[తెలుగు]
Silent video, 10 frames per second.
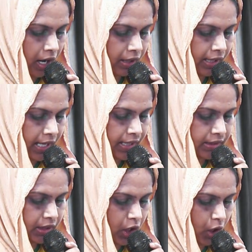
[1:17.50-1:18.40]
ఆ
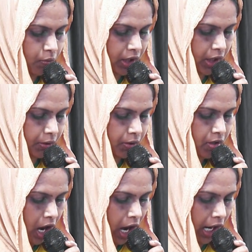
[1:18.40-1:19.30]
నేరస్తుల్లో ఒకడు
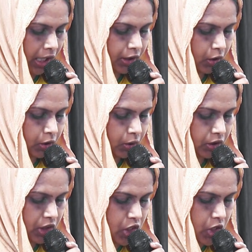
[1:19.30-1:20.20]
ఆయనను
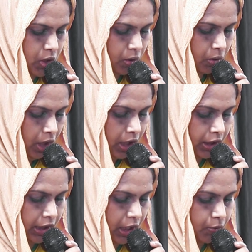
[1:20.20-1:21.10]
దూషించుచు
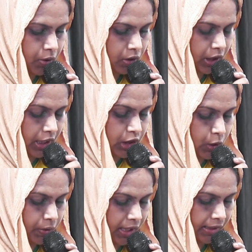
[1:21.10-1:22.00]
నీవు క్రీస్తువు
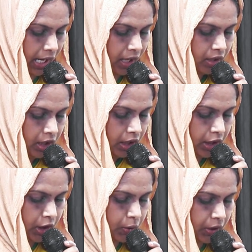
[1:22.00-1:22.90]
కదా
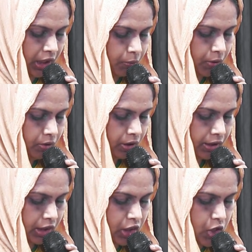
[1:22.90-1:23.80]
నిన్ను నీవు
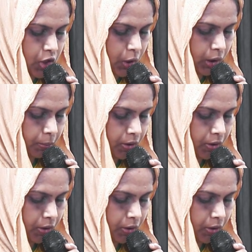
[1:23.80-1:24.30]
రక్షించుకును